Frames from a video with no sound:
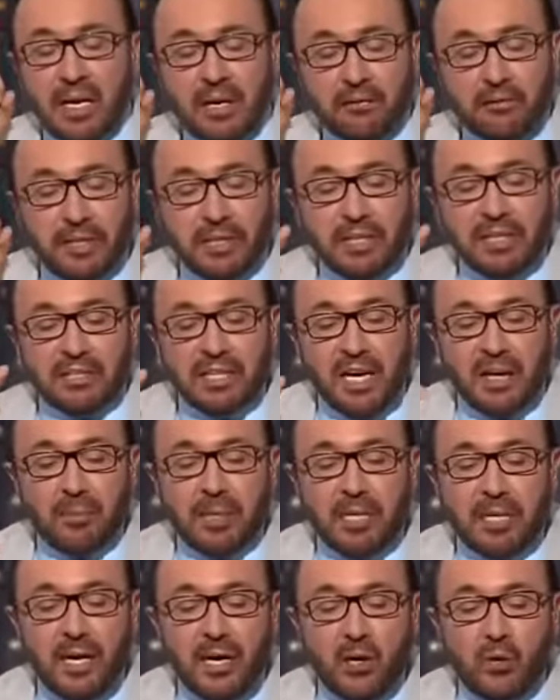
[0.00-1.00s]
في خطاب
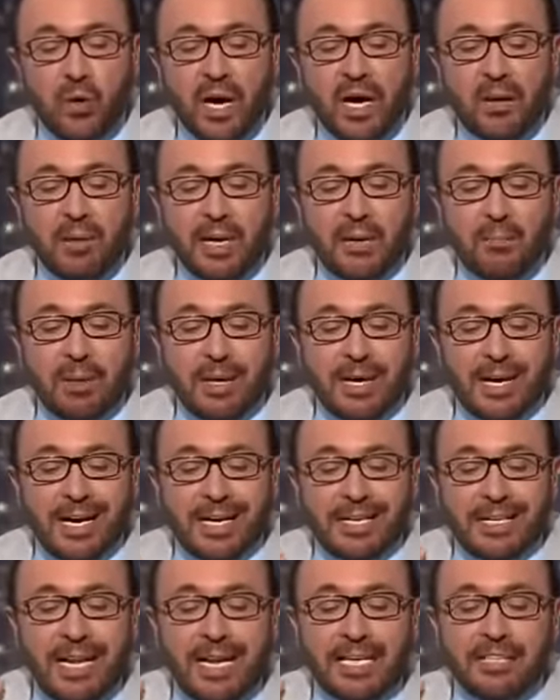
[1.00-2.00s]
له أمام
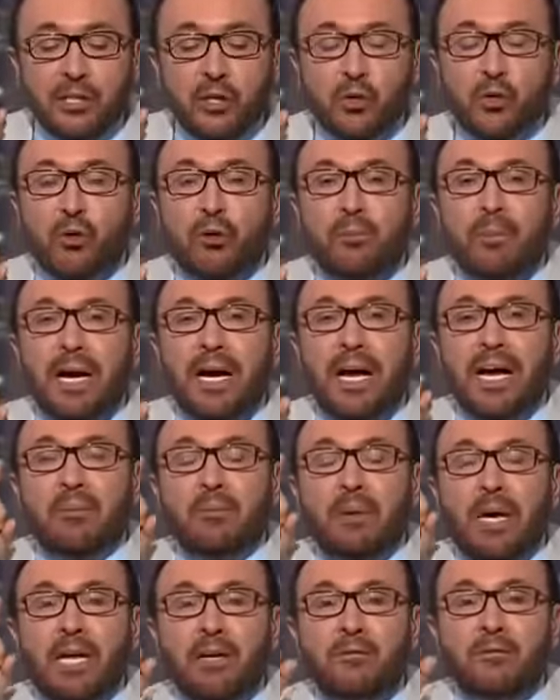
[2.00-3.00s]
نادي روما عام
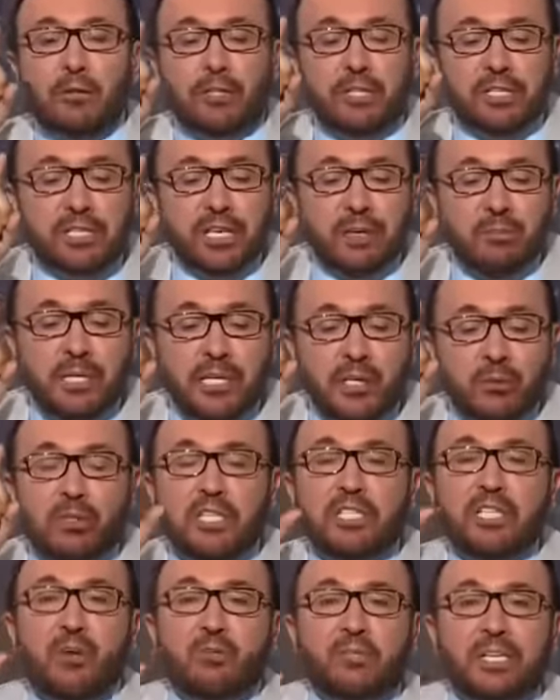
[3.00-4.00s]

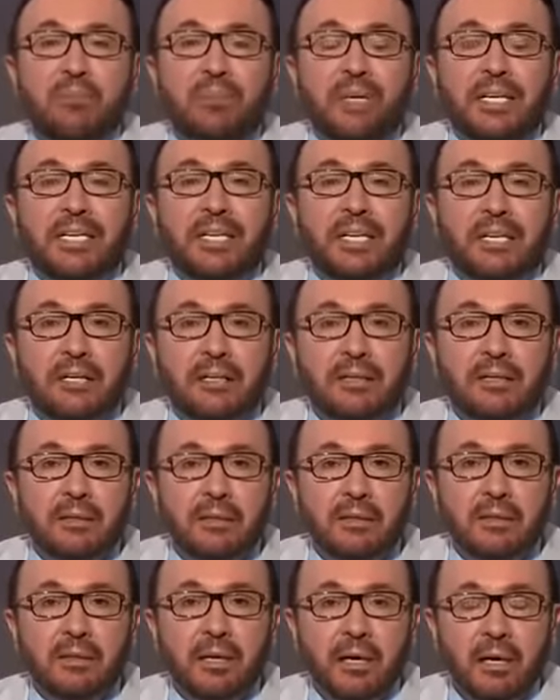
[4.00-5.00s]
1979
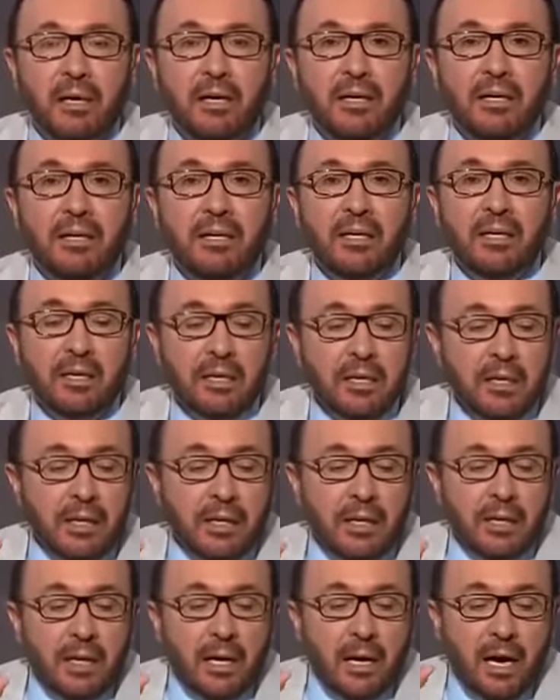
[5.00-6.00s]
أه؟
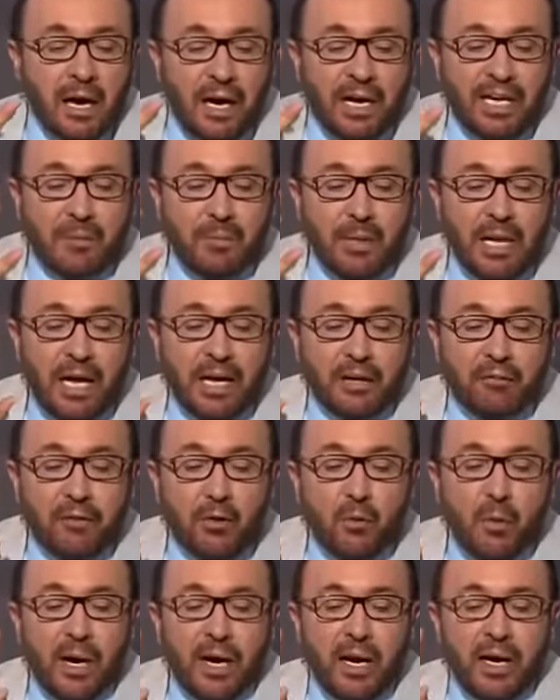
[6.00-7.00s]
قال بالحرف نعم.
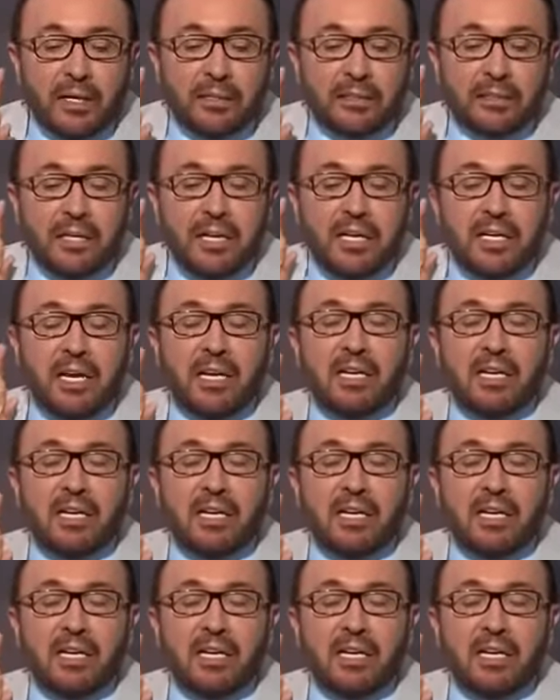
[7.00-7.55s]
الواحد إن